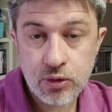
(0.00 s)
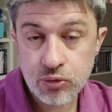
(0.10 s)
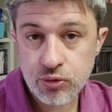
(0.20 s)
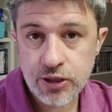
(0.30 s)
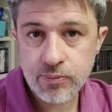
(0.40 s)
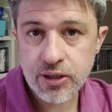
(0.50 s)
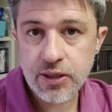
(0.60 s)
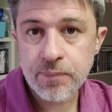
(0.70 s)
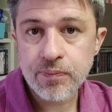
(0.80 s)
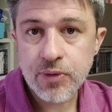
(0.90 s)

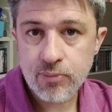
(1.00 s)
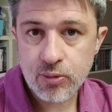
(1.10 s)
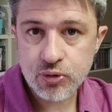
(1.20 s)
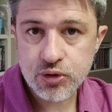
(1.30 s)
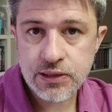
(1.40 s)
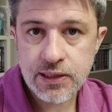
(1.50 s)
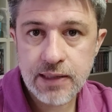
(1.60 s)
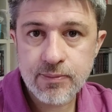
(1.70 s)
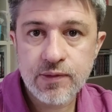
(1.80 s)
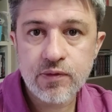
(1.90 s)
audiolibri proposti da
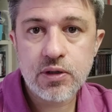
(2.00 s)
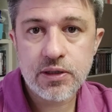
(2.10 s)
Amazon,